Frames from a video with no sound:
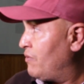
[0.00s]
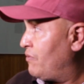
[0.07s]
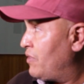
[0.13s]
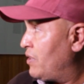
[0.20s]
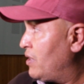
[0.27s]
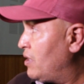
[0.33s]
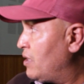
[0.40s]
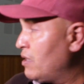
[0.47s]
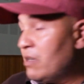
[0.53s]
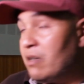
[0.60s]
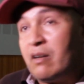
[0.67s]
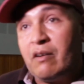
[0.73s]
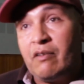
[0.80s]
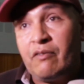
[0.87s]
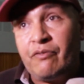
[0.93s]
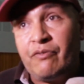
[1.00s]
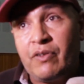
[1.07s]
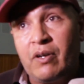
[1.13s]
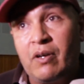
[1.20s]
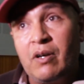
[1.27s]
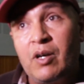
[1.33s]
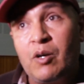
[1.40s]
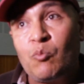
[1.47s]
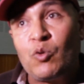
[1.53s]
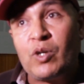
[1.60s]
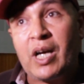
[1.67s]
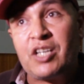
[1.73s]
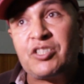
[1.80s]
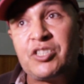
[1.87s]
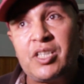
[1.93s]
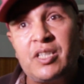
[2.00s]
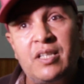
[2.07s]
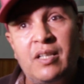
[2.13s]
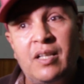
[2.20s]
في في مناقشه